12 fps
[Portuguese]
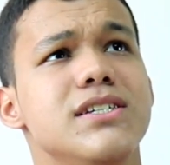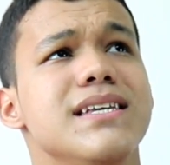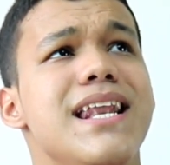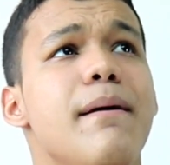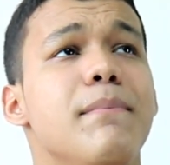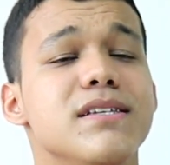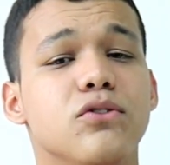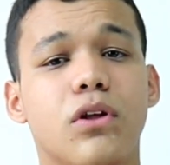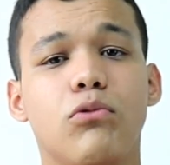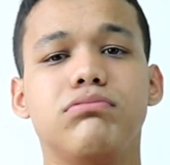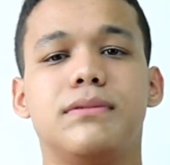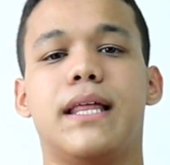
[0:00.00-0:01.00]
diz, Guilherme, mas eu
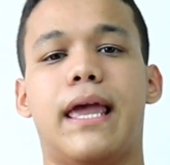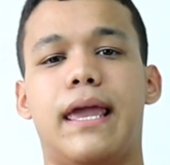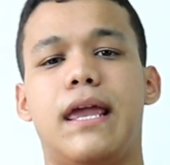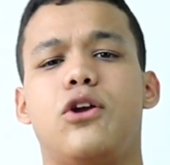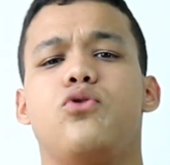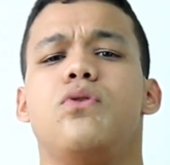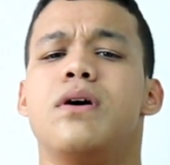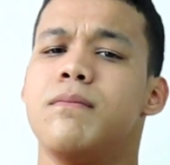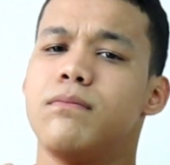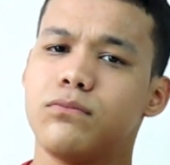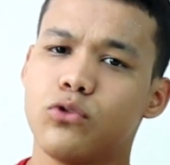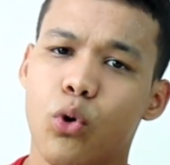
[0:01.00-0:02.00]
não tenho
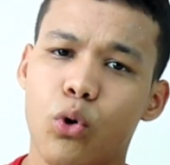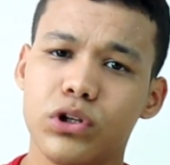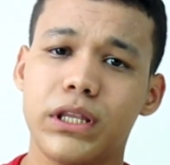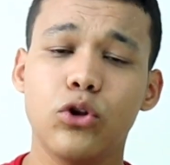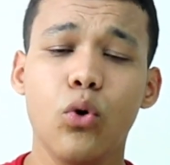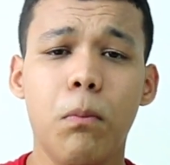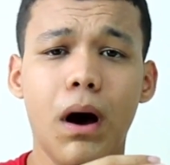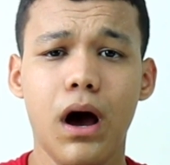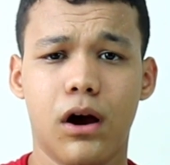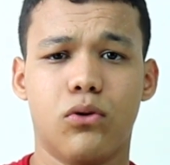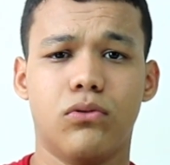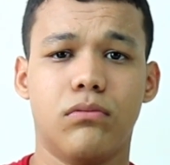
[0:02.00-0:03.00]
conta no
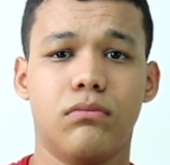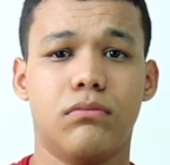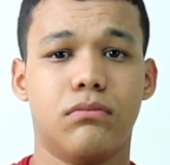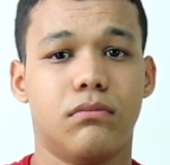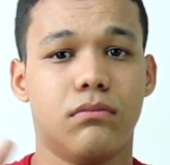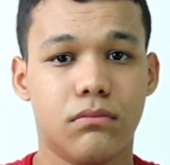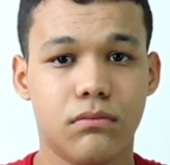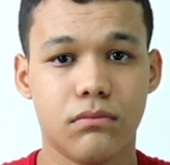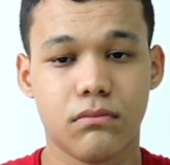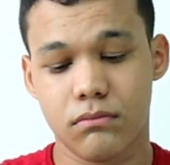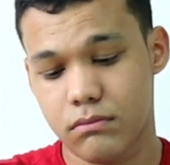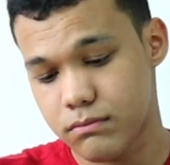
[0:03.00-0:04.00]
banco.
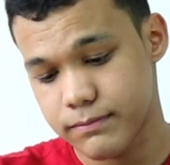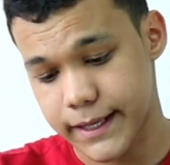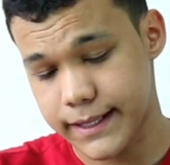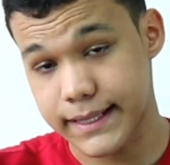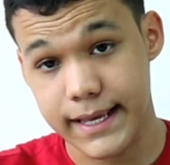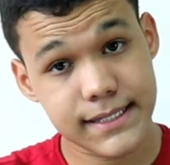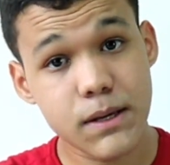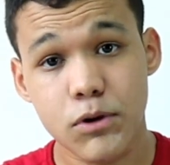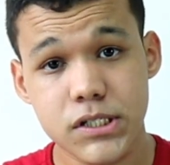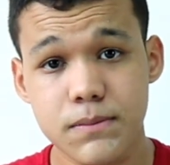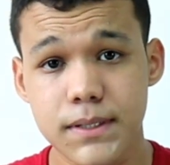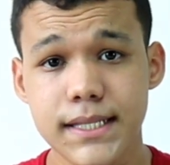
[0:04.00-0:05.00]
É, tem essa
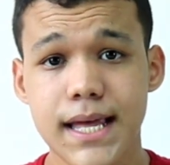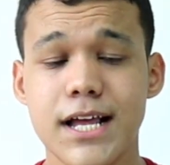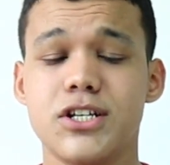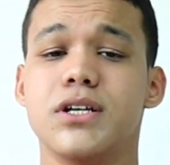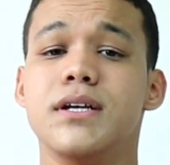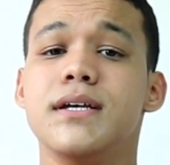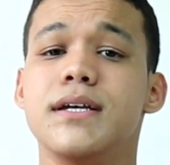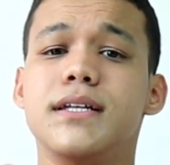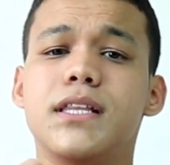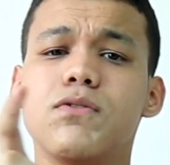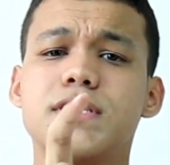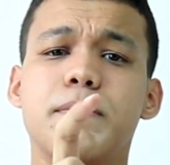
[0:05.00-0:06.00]
possibilidade.
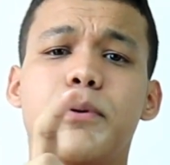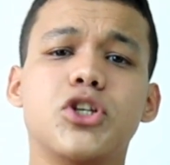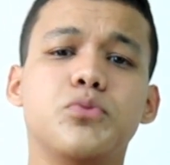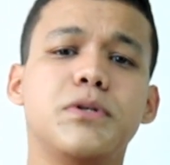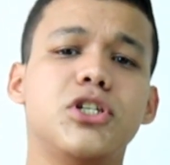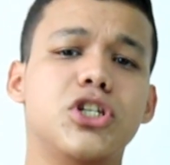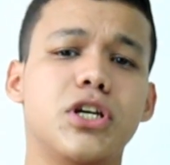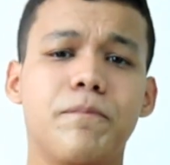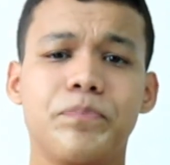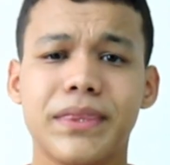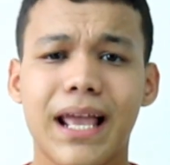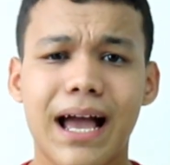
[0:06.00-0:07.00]
Então você pode pedir
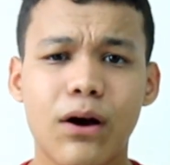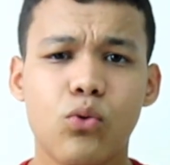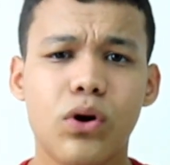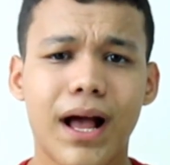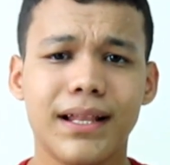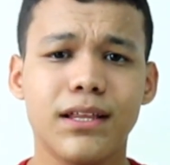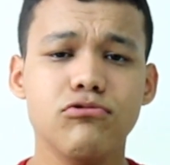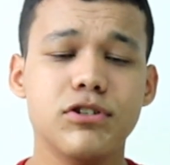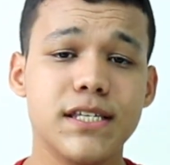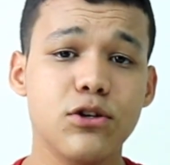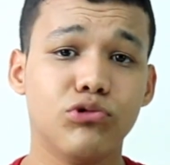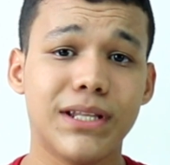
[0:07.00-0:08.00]
o
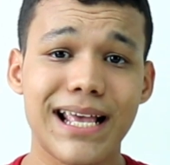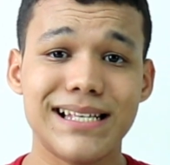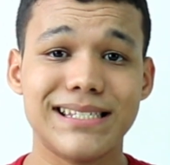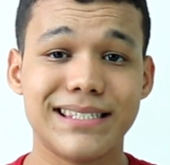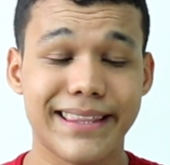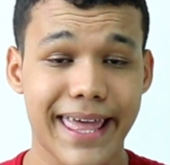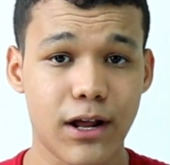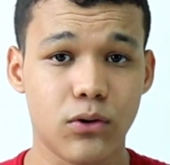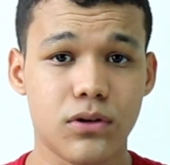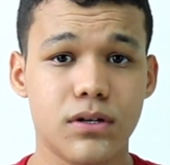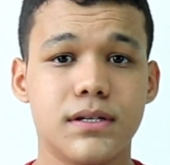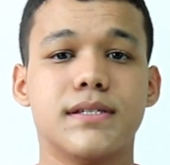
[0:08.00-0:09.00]
cartãozinho da
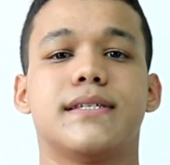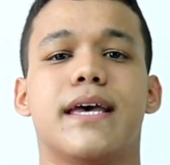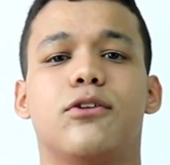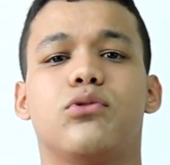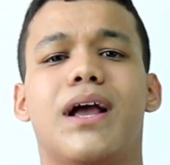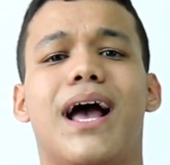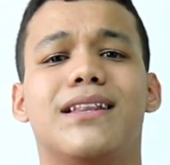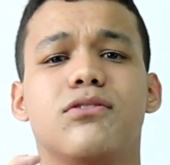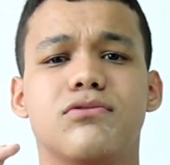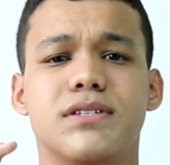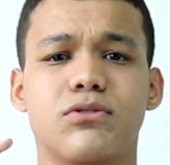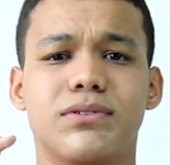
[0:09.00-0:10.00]
Estelo, certo? O
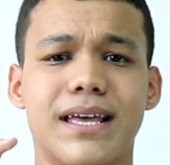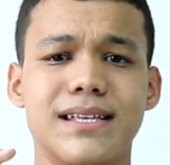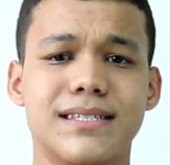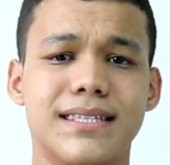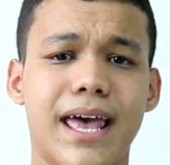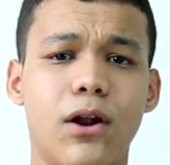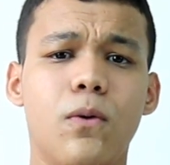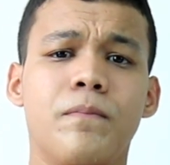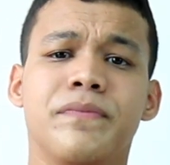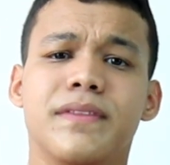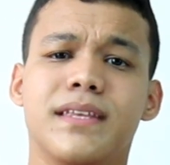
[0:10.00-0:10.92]
cartãozinho da Estelo